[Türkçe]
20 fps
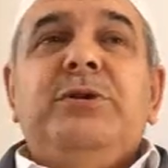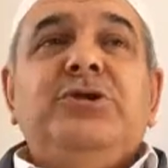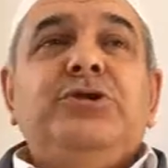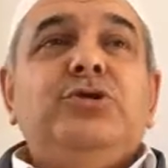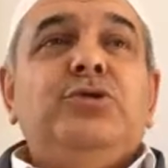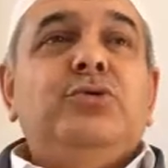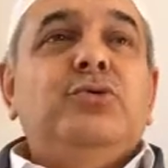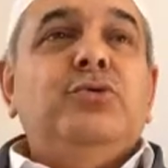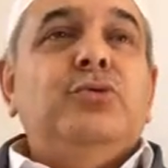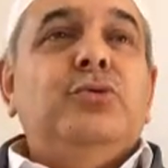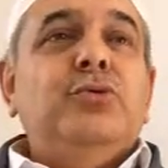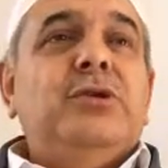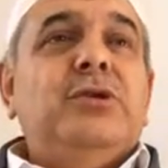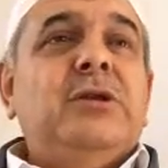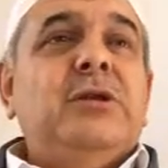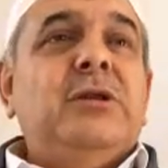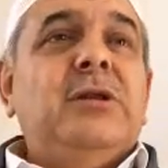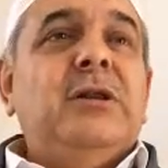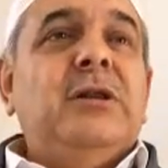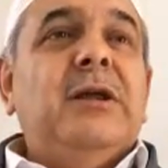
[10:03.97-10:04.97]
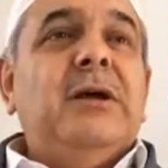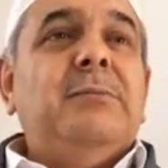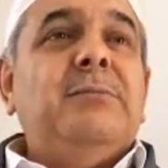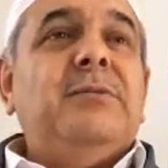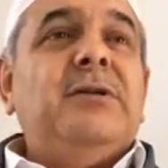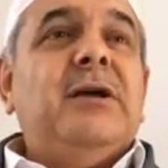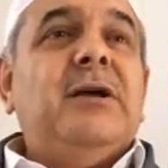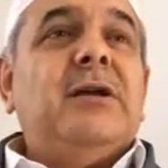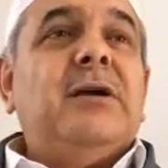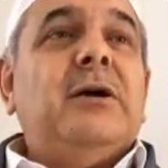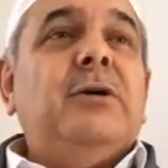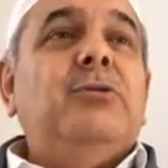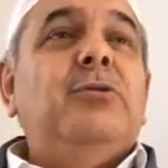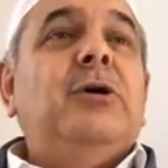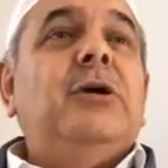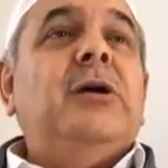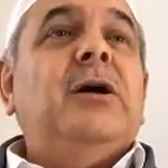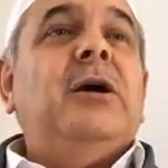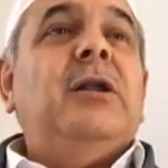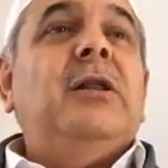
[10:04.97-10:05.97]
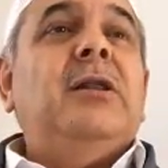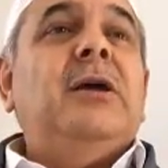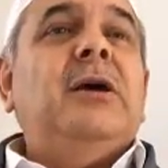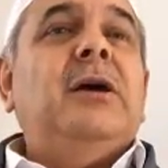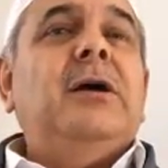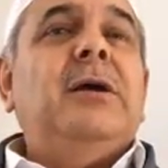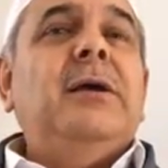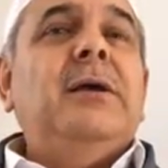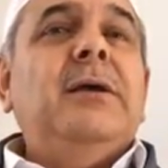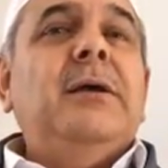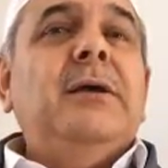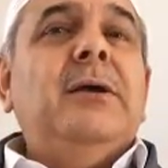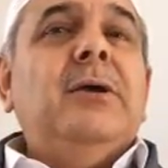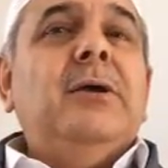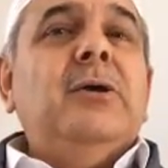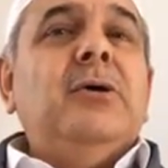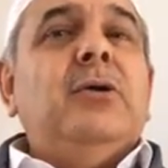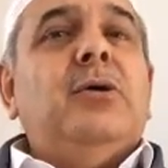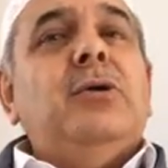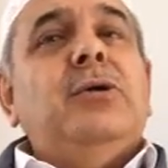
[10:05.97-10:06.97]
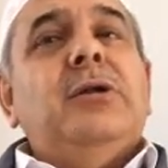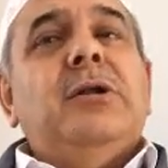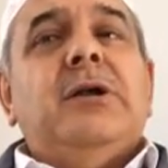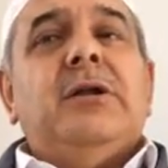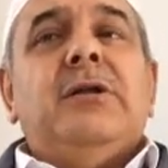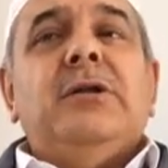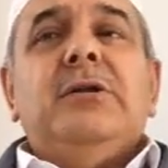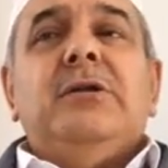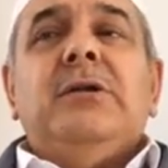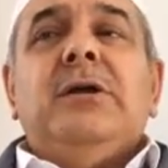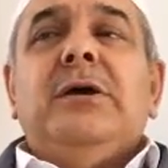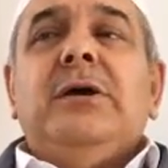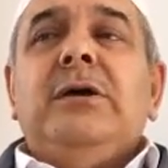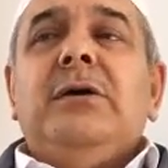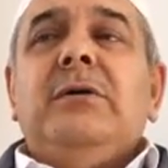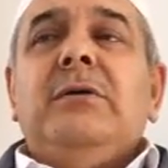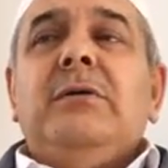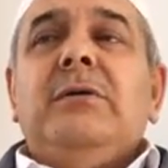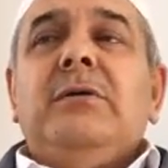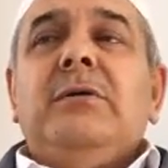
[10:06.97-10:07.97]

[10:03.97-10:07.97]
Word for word: bi cunudin lem teravhe Allah onların da